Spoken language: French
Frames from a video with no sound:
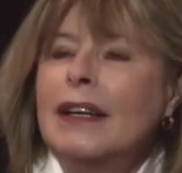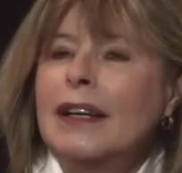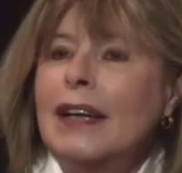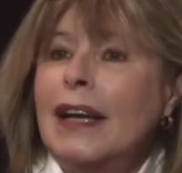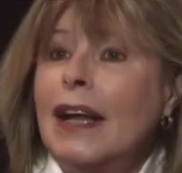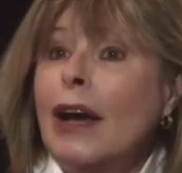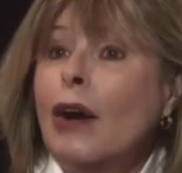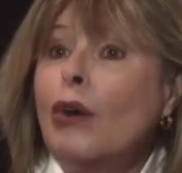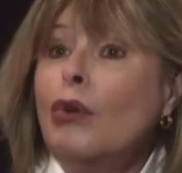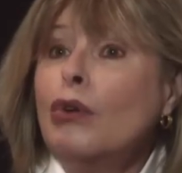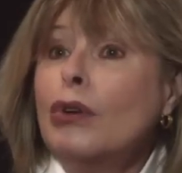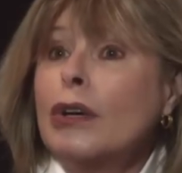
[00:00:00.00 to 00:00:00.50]

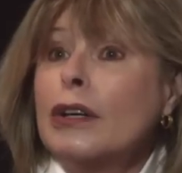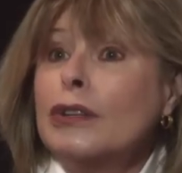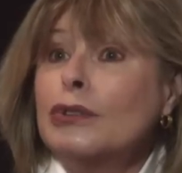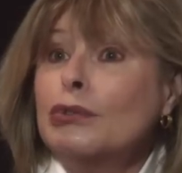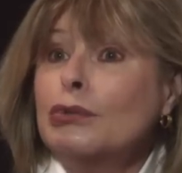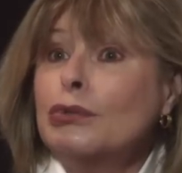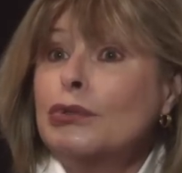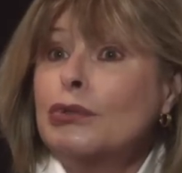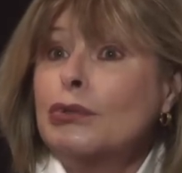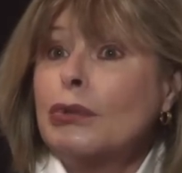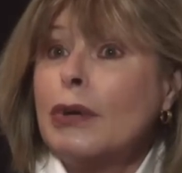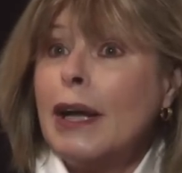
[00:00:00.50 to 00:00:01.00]
Elle n'a aucun
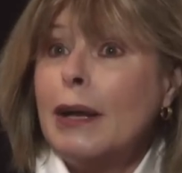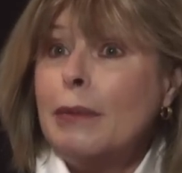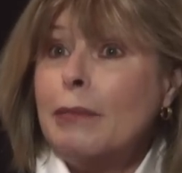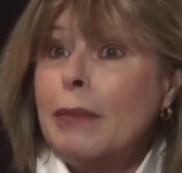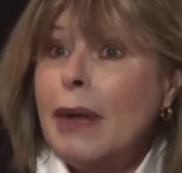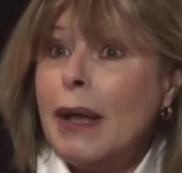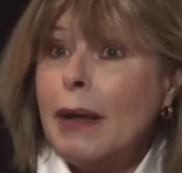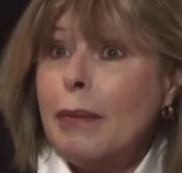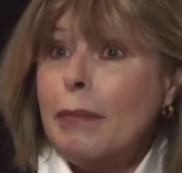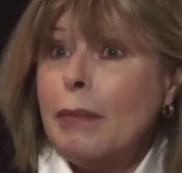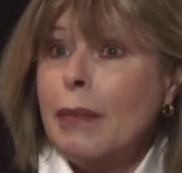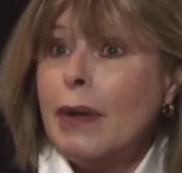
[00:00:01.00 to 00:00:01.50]
doute sur
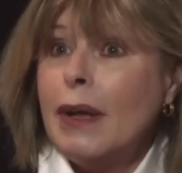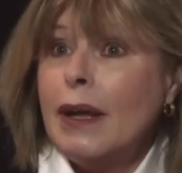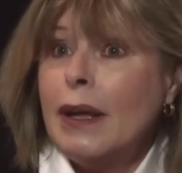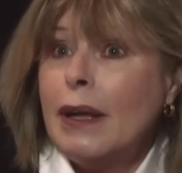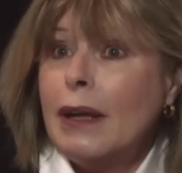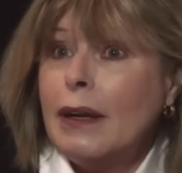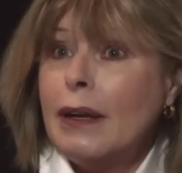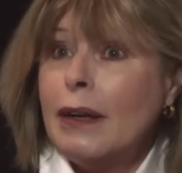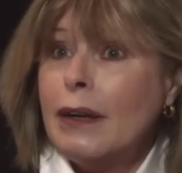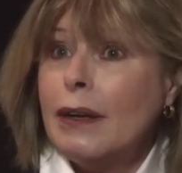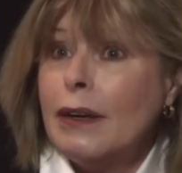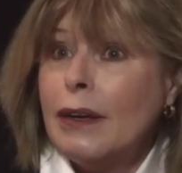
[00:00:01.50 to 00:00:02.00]
elle-même
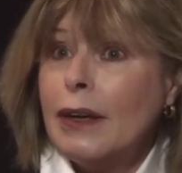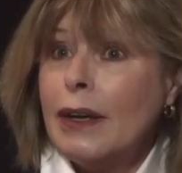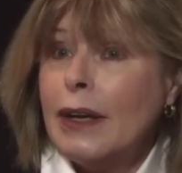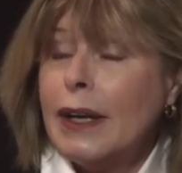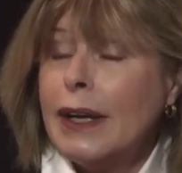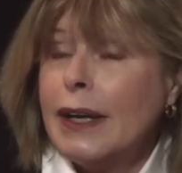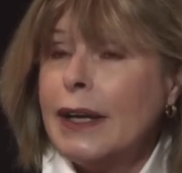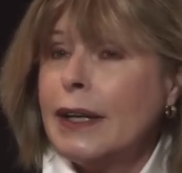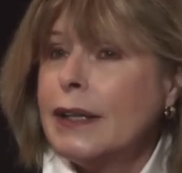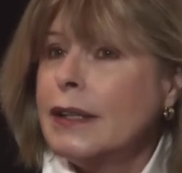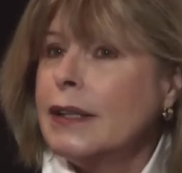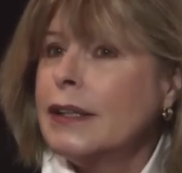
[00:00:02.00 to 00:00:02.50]

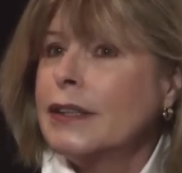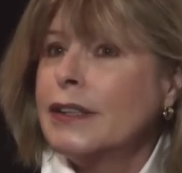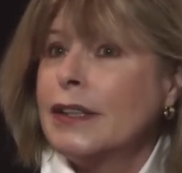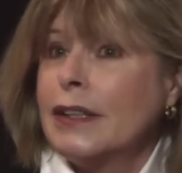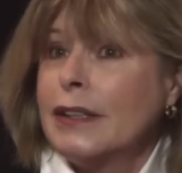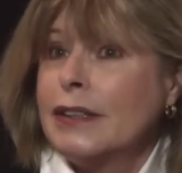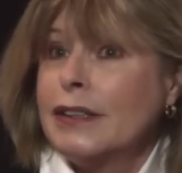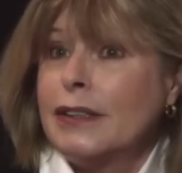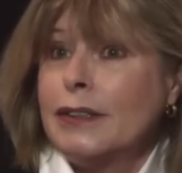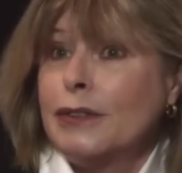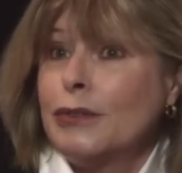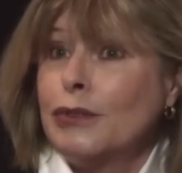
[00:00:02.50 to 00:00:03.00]
euh,
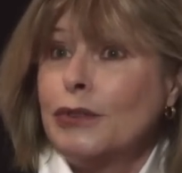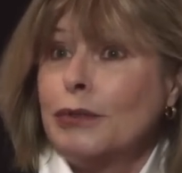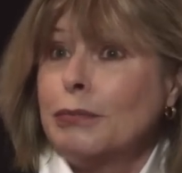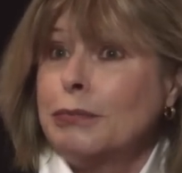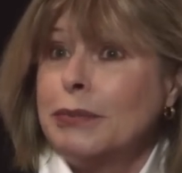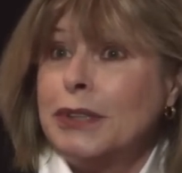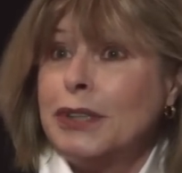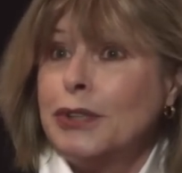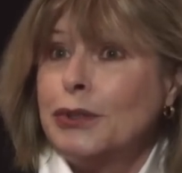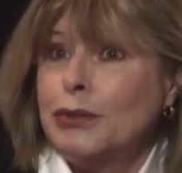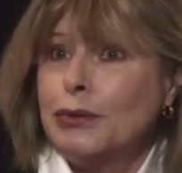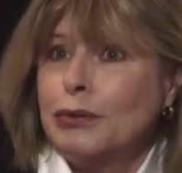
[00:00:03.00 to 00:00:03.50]
c'est une
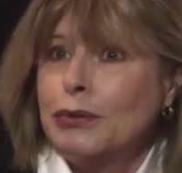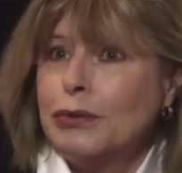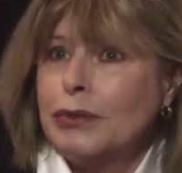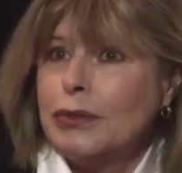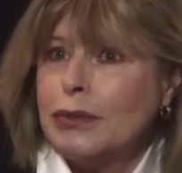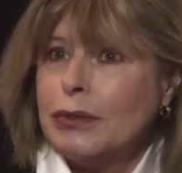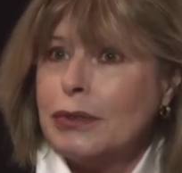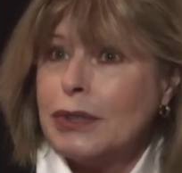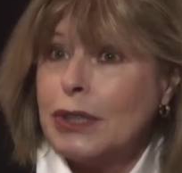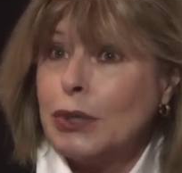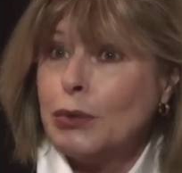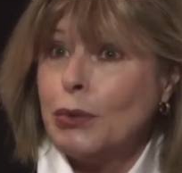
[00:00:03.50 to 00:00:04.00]

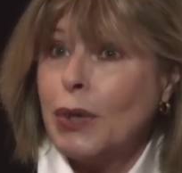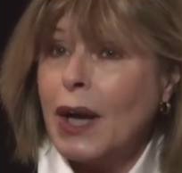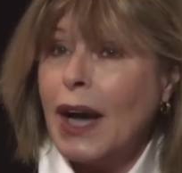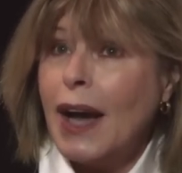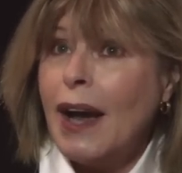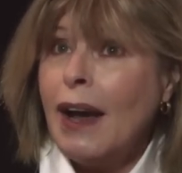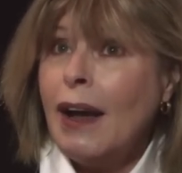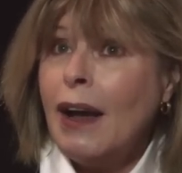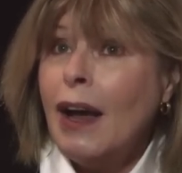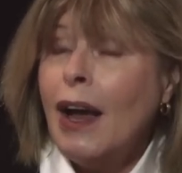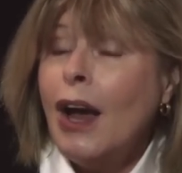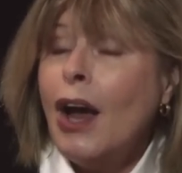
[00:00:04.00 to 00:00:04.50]
ambitieuse euh, tout
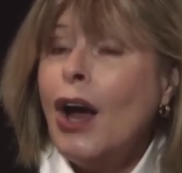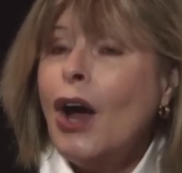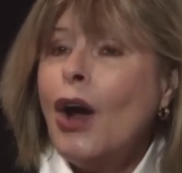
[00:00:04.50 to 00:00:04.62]
craint.